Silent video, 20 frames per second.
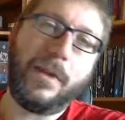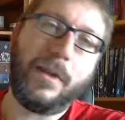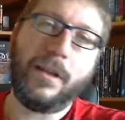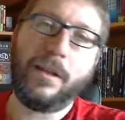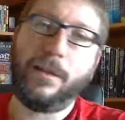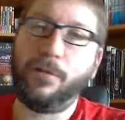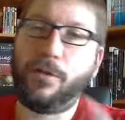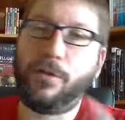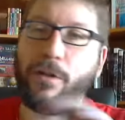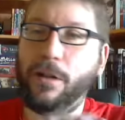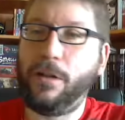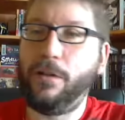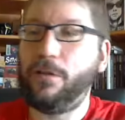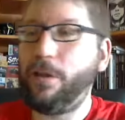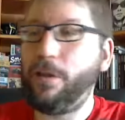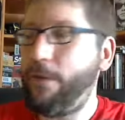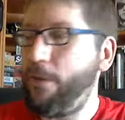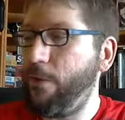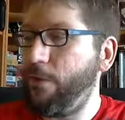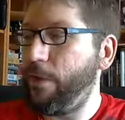Aquí tenemos esta
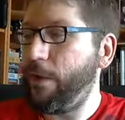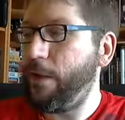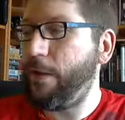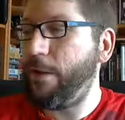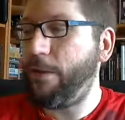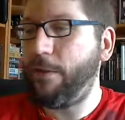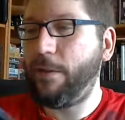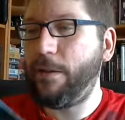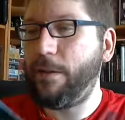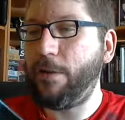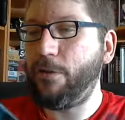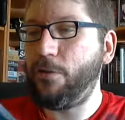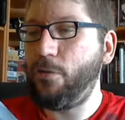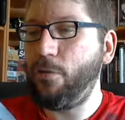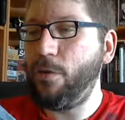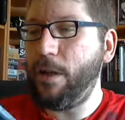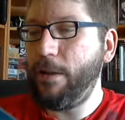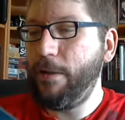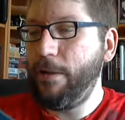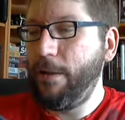ilustración tan,
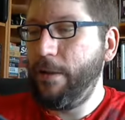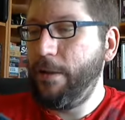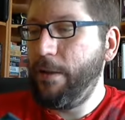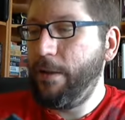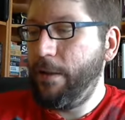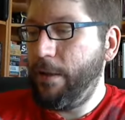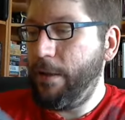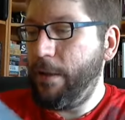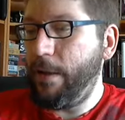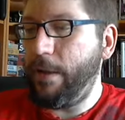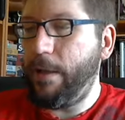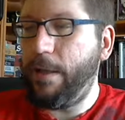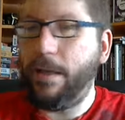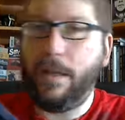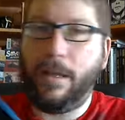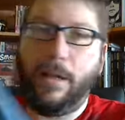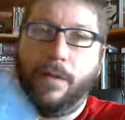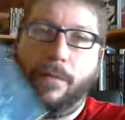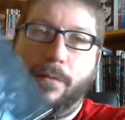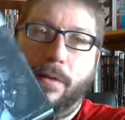chula.
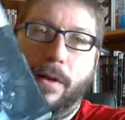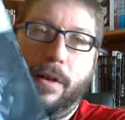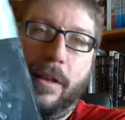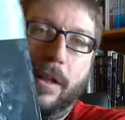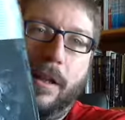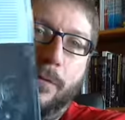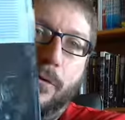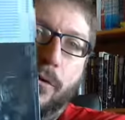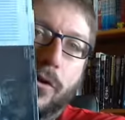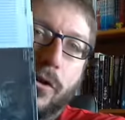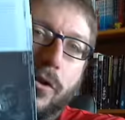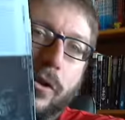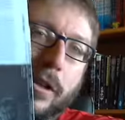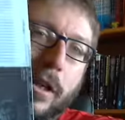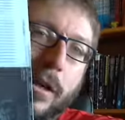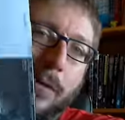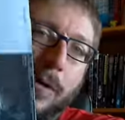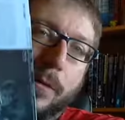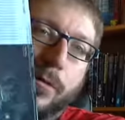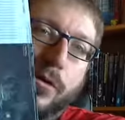Eh, aquí tenemos
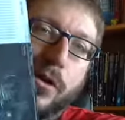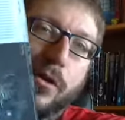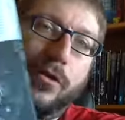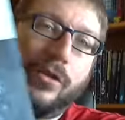otra. Bueno, pues